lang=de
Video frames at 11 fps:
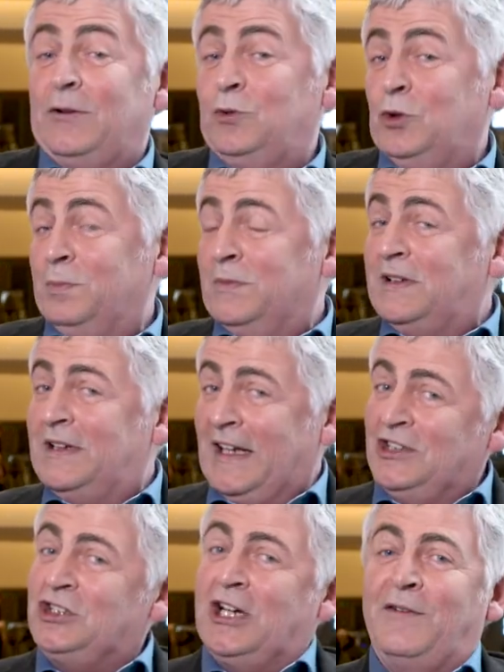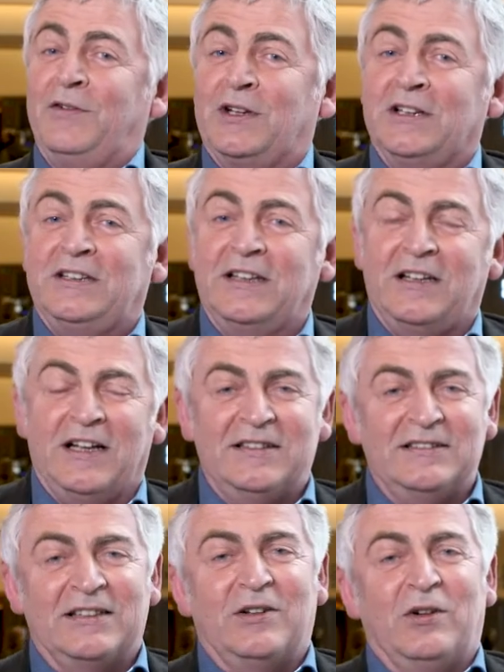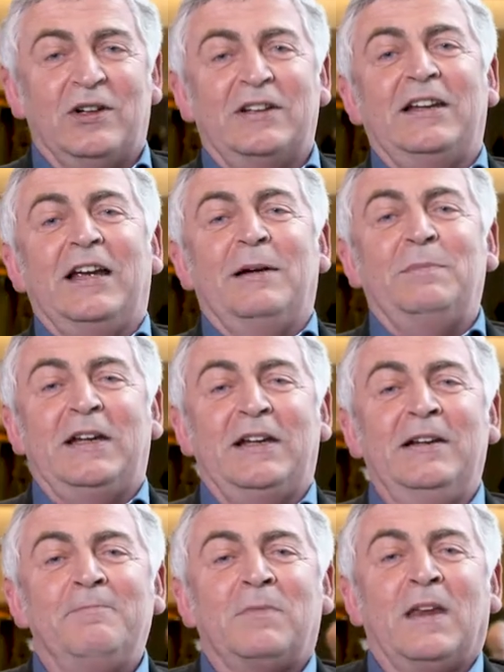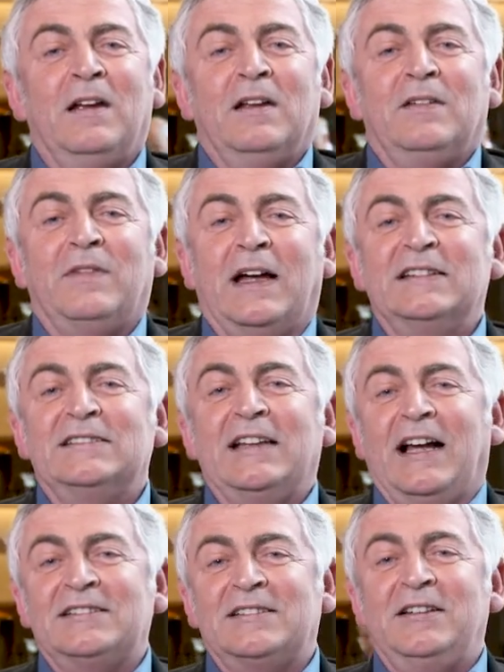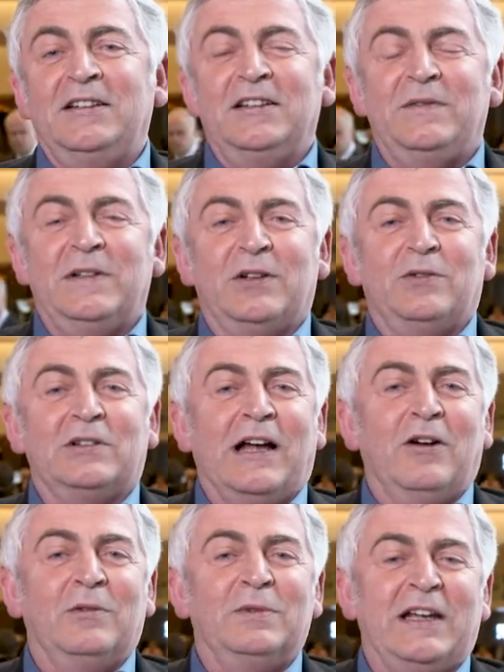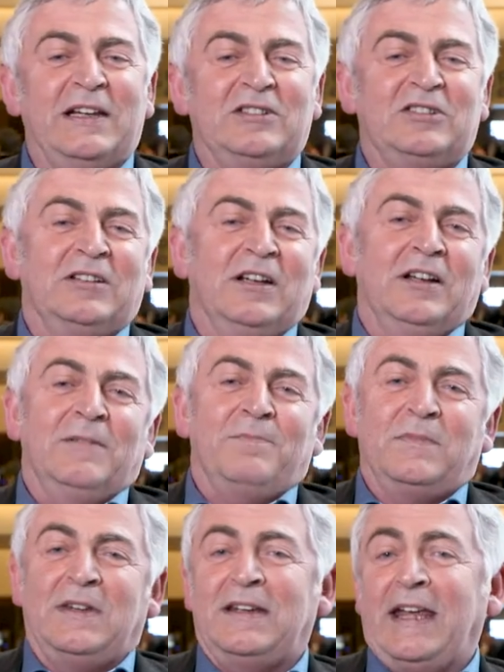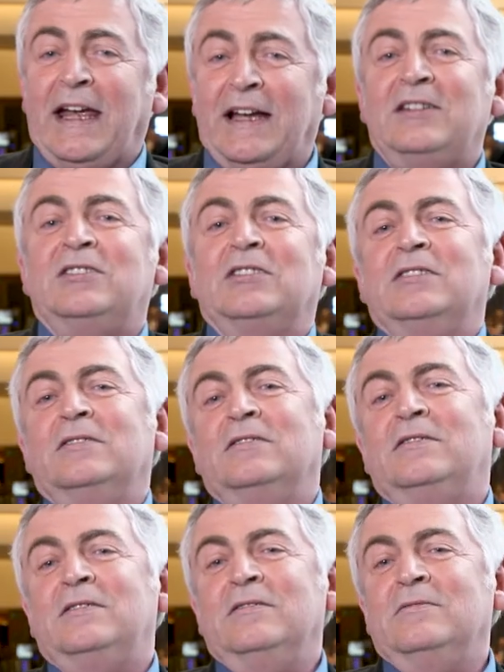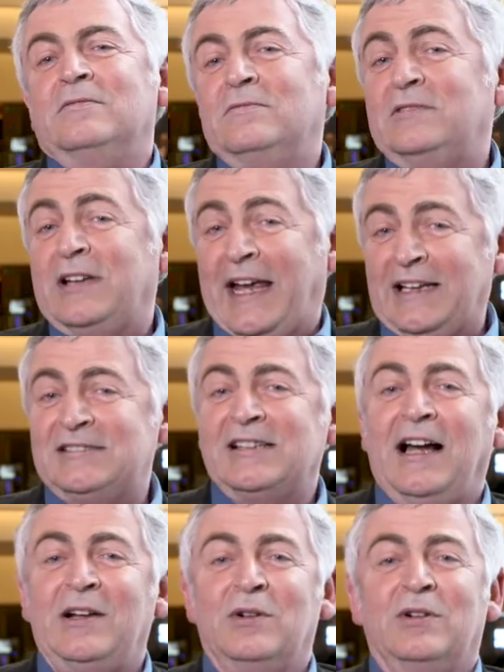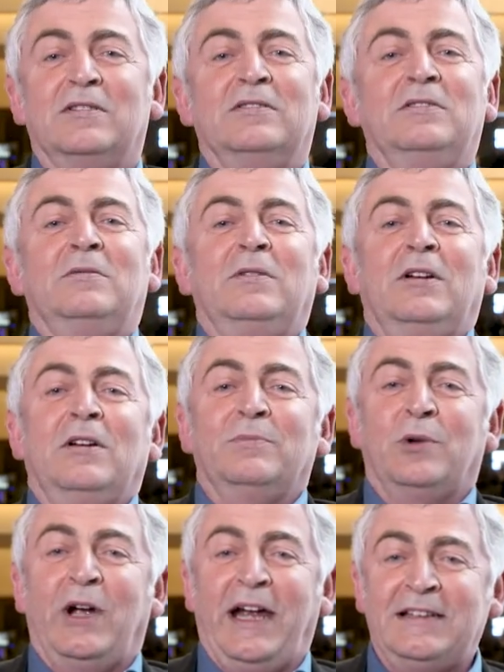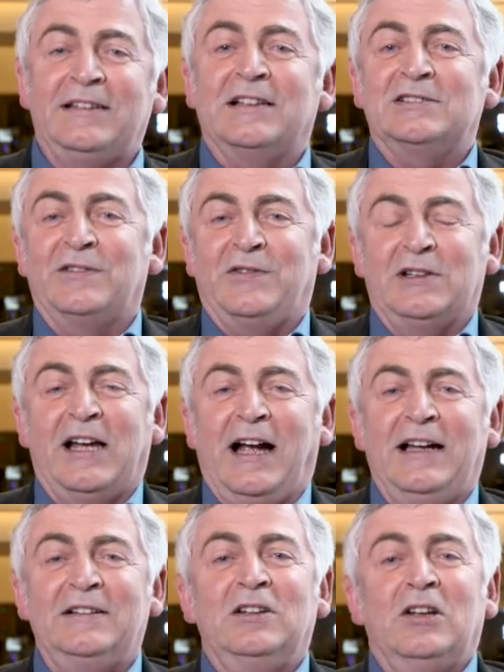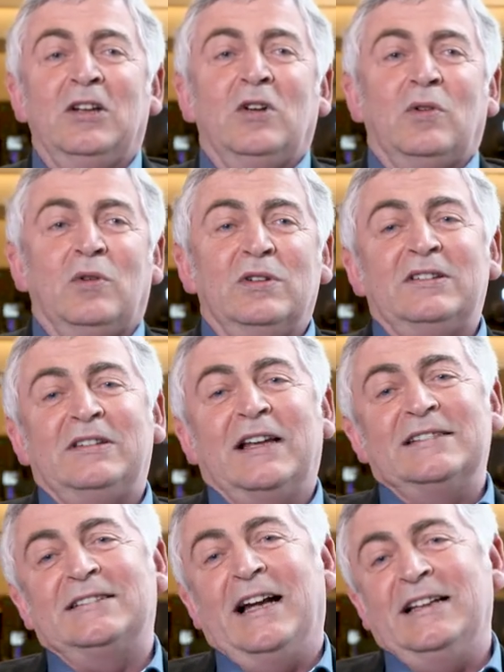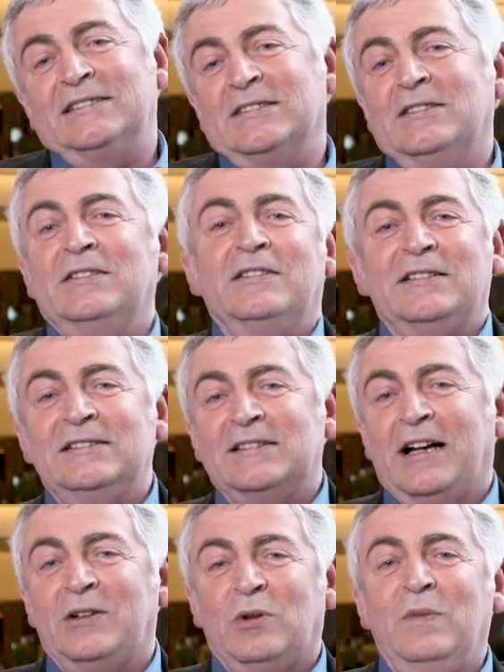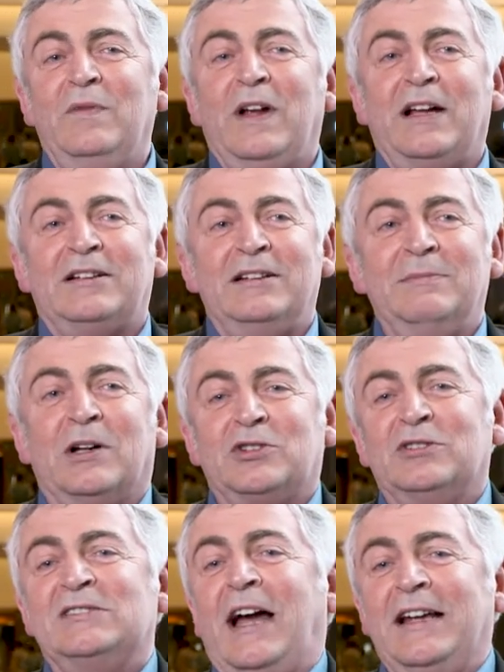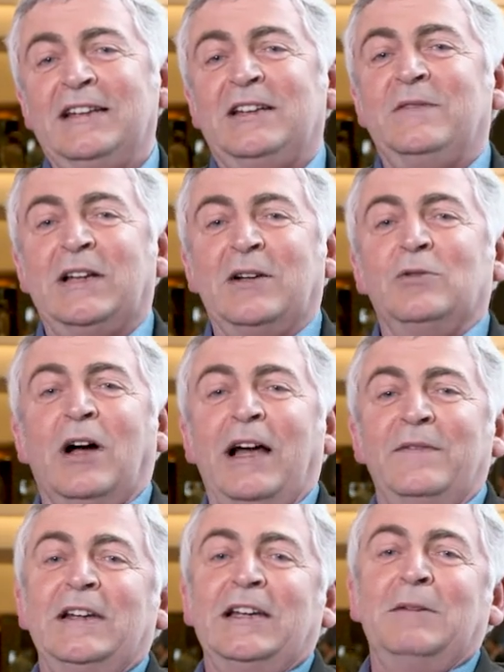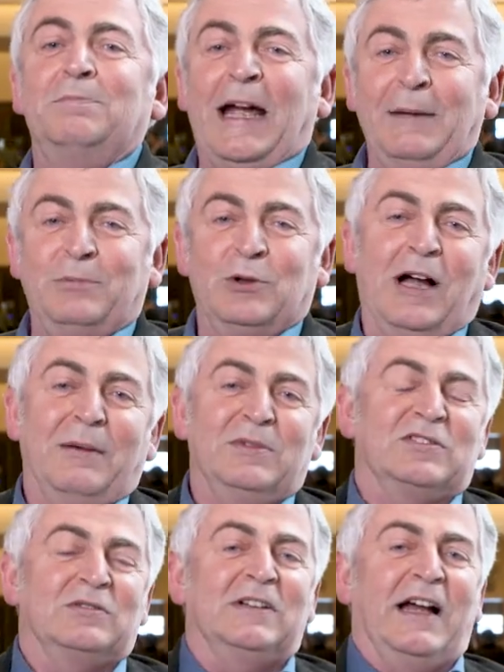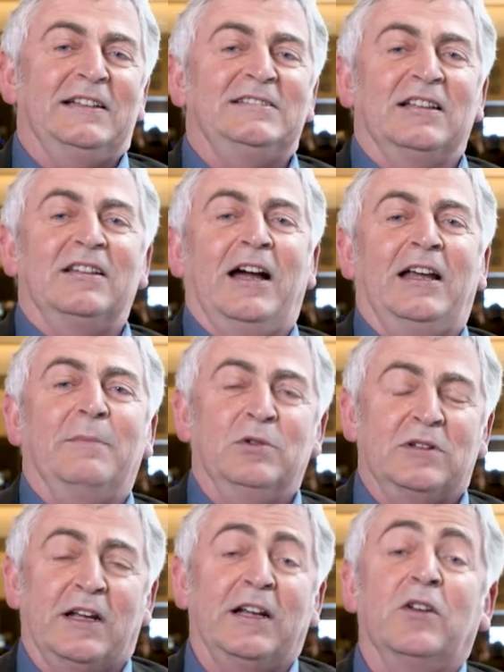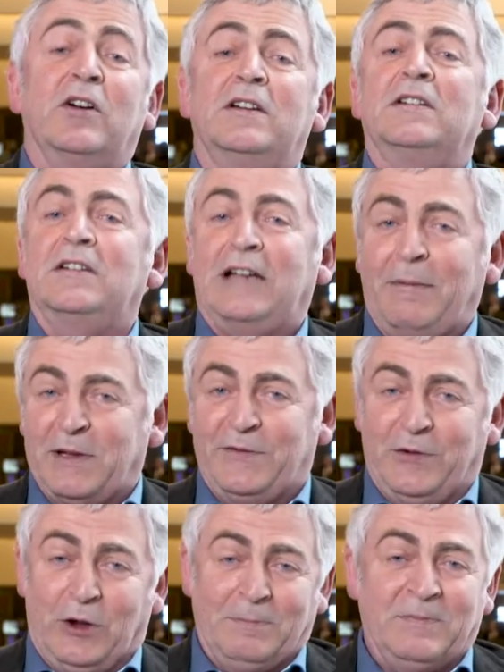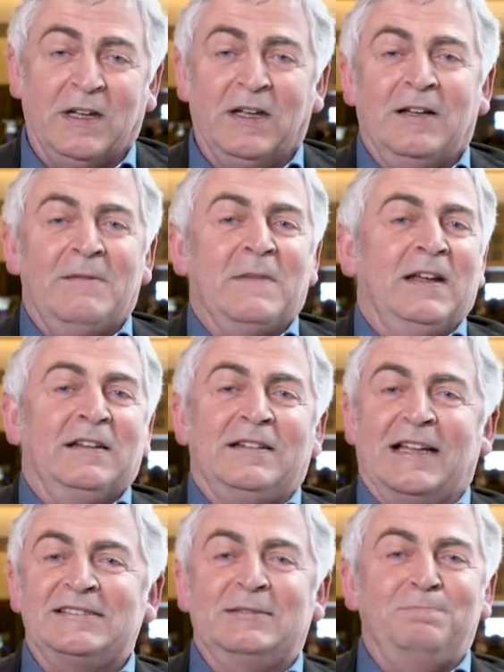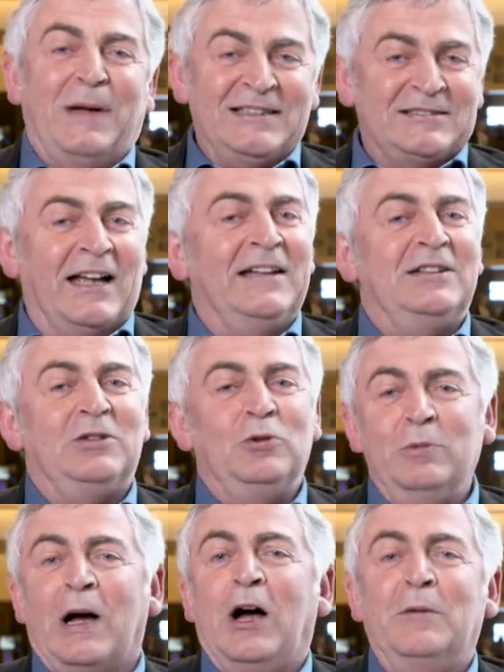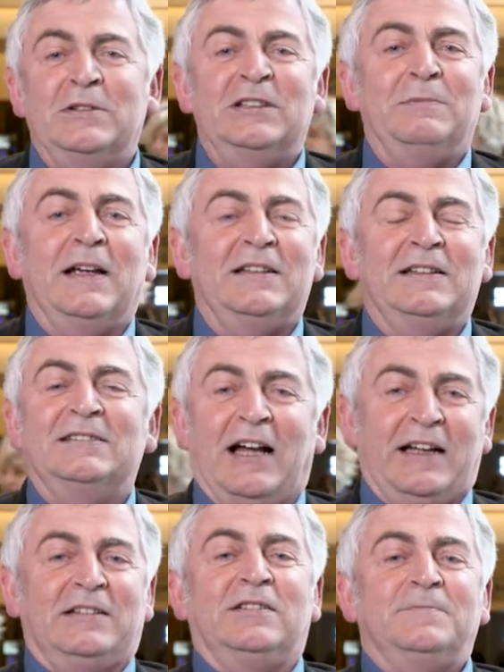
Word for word: üben ganz scharfe Kritik an dieser neuen GAP, weil es in erster Linie wieder nur darum geht, Geld, Direktzahlungen pro Hektar zu verteilen und das Ganze in Sachen Umwelt, Klimaschutz eigentlich wieder nur ein wenig Beiprogramm ist und gar nicht zentraler Punkt einer neuen GAP-Reform. Das passt eigentlich überhaupt nicht mehr in die Zeit.